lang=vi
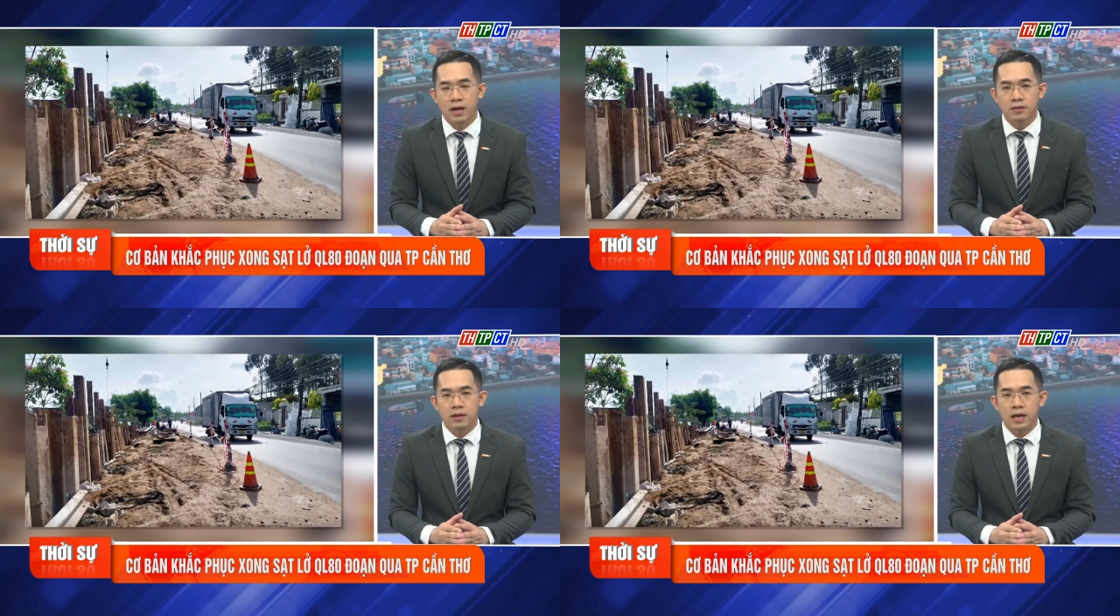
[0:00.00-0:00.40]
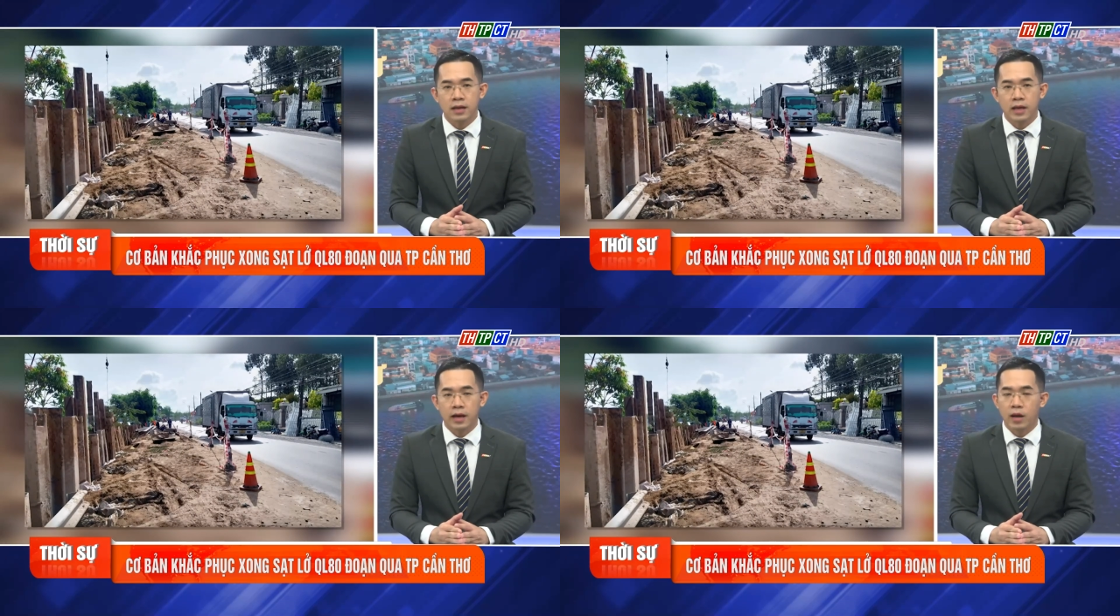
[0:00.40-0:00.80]
Dự
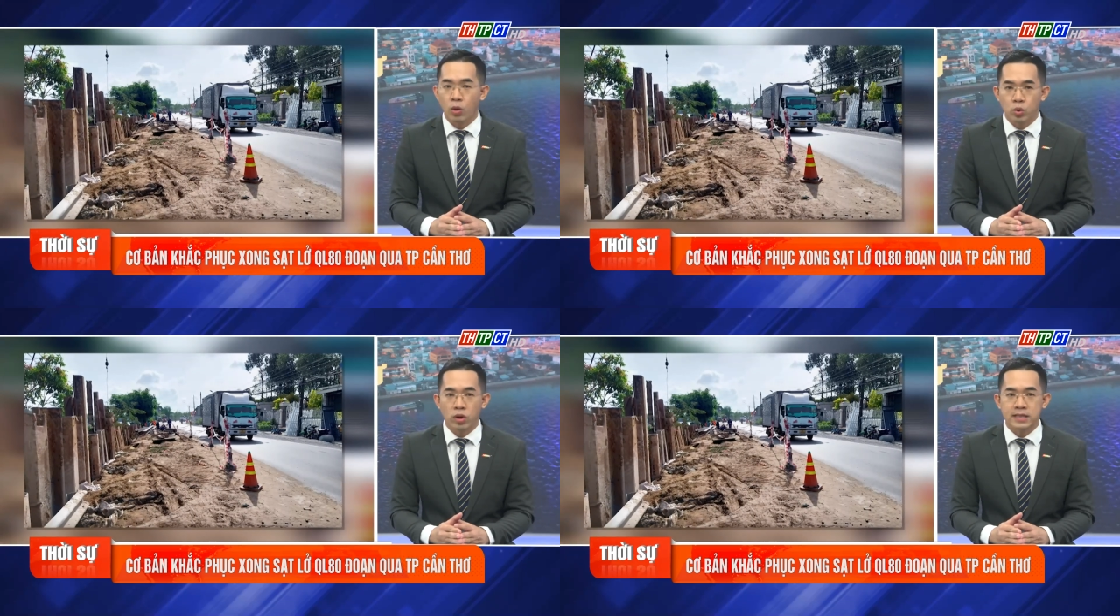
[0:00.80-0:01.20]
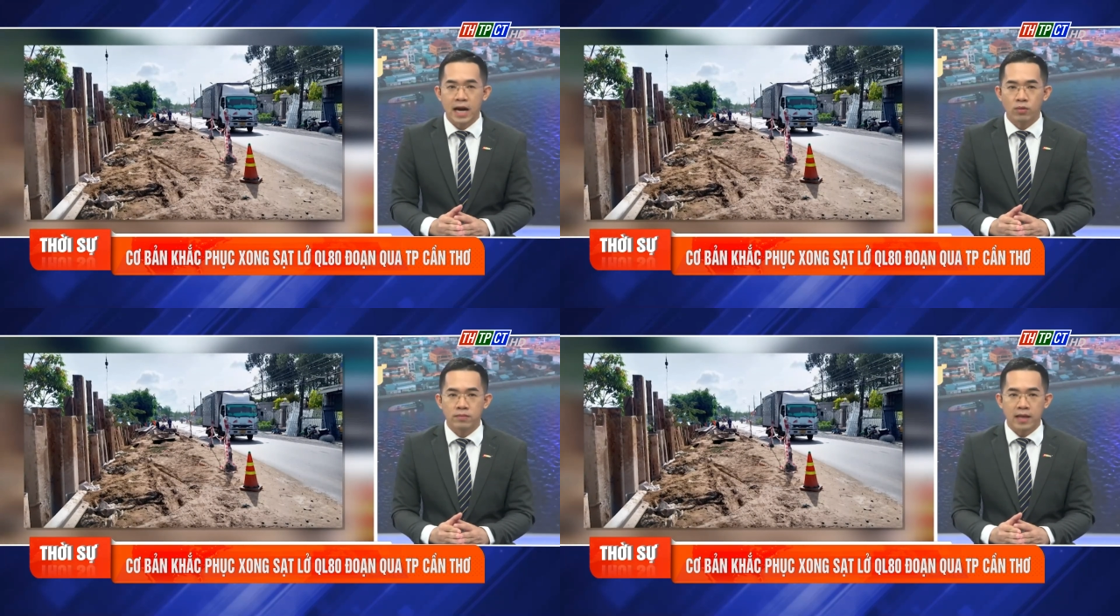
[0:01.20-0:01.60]
kiến thì đầu tuần
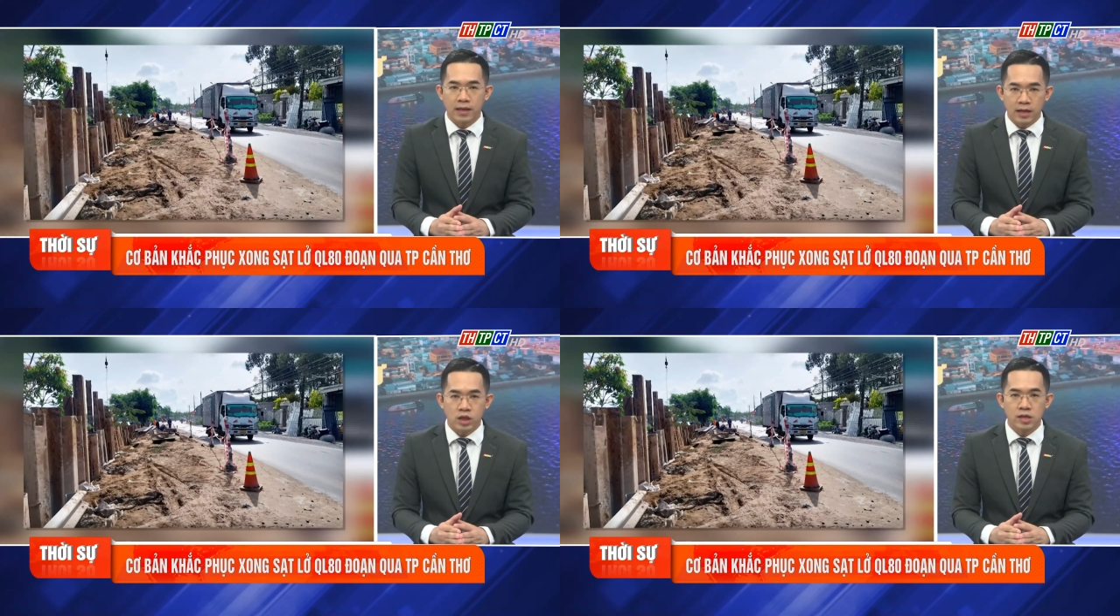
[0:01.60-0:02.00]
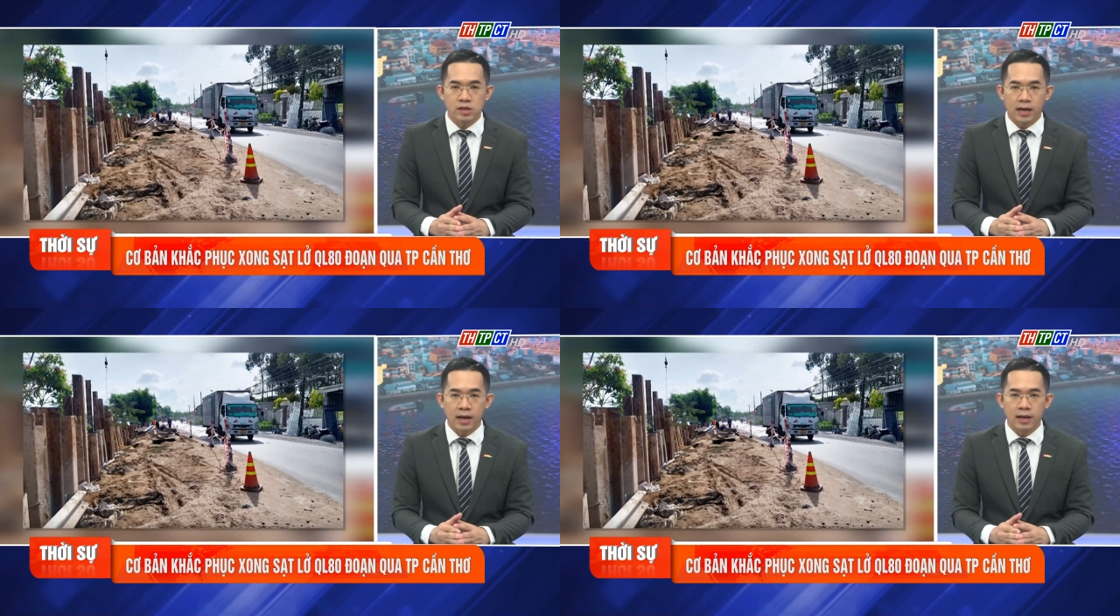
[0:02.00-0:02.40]
sau, tại vị trí
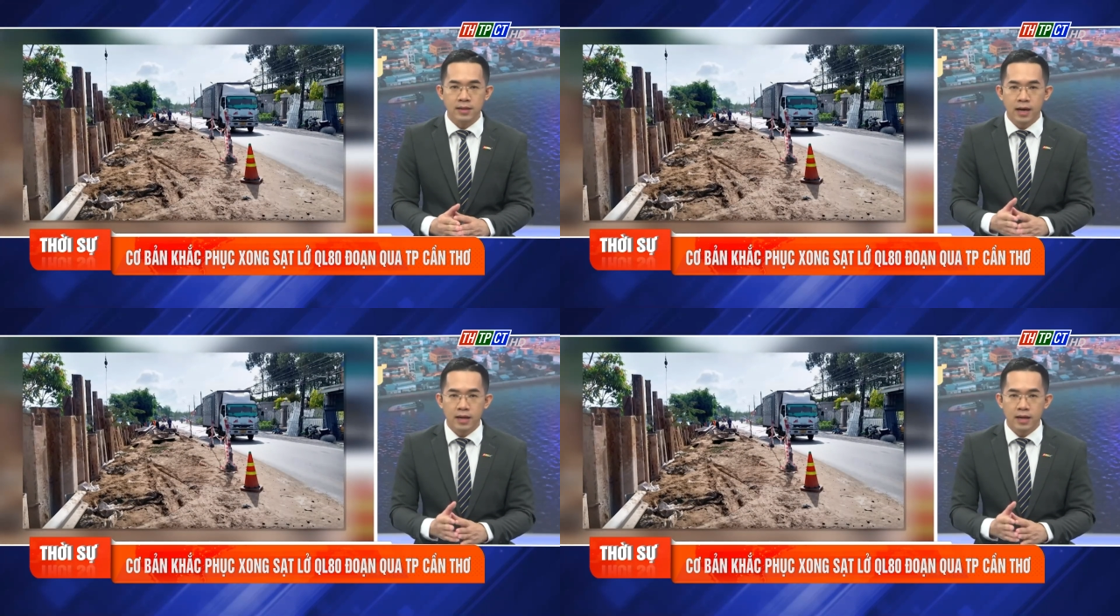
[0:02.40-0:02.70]
sạt lở,